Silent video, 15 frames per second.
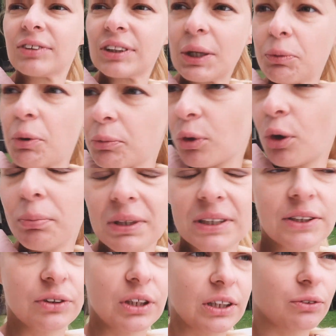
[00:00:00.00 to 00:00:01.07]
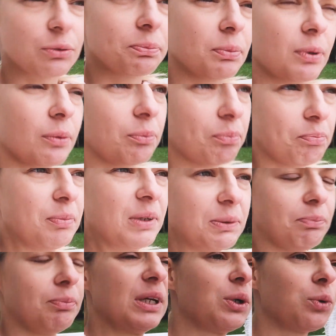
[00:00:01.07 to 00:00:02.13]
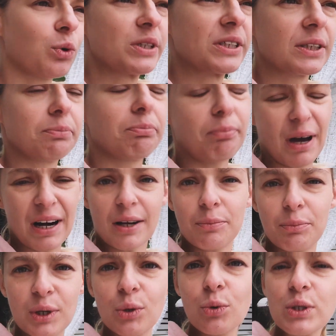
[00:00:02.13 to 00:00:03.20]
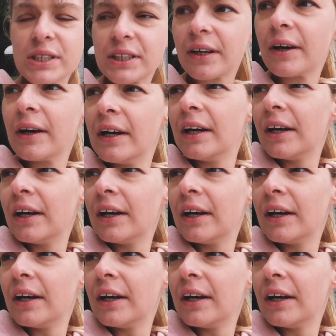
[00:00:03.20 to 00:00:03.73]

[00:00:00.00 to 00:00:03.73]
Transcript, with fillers: в самом комплексе вот этот березы, парк березы, э,